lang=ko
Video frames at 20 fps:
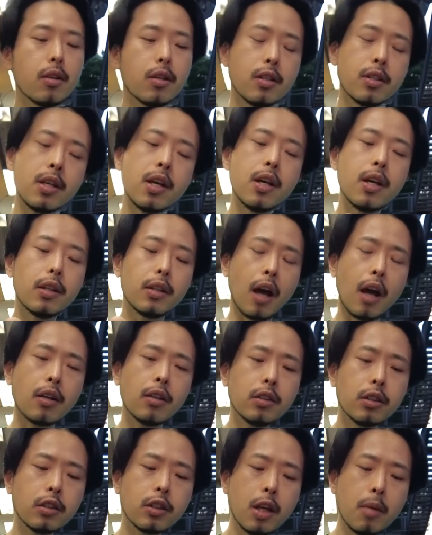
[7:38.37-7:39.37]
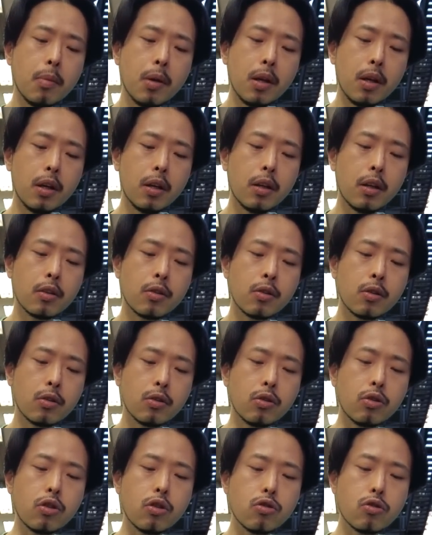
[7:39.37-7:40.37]
이게 다른 츠케면에서는
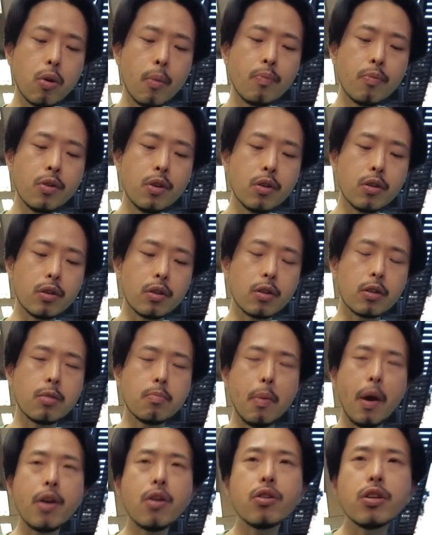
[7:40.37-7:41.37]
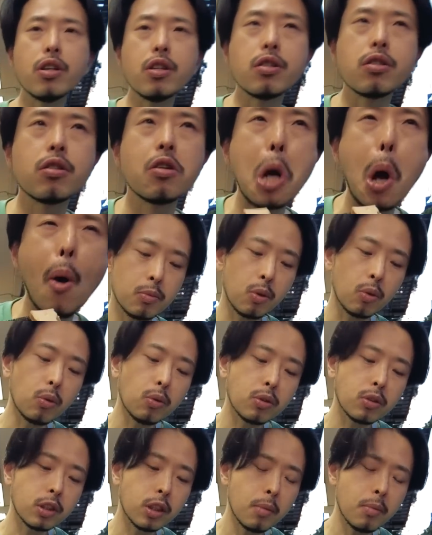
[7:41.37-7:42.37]
느낄 수 없는 그 매력이 있어. 저도
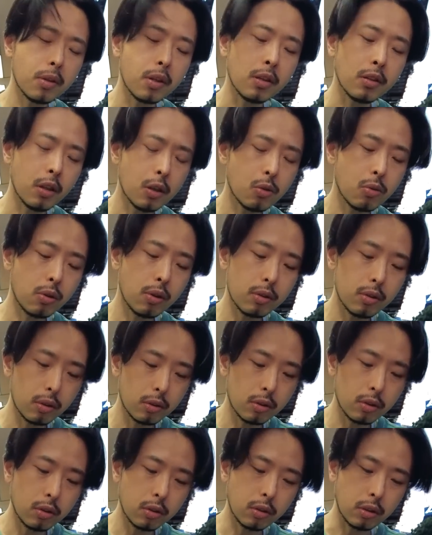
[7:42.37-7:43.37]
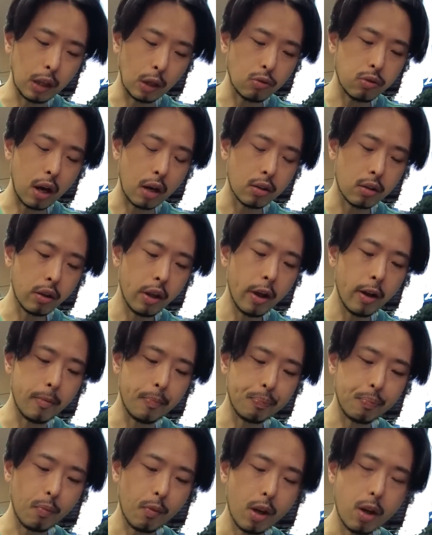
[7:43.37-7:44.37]
츠케면 굉장히 좋아해서 자주 가는데
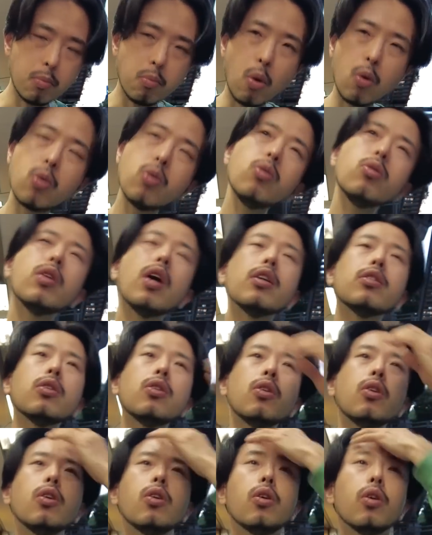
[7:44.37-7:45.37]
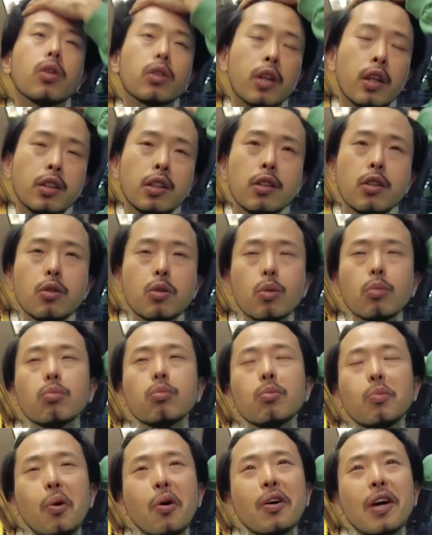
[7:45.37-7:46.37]
먹고 나서 굉장히 좀
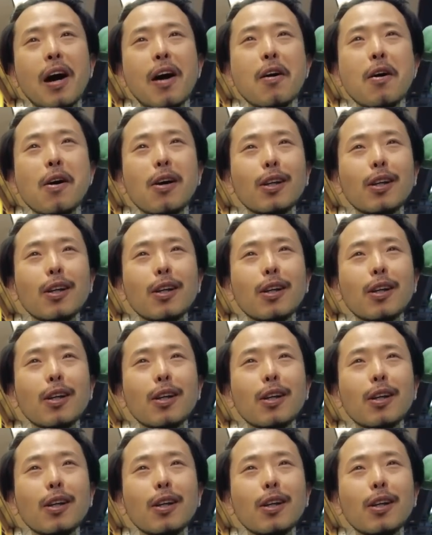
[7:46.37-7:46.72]
뭔가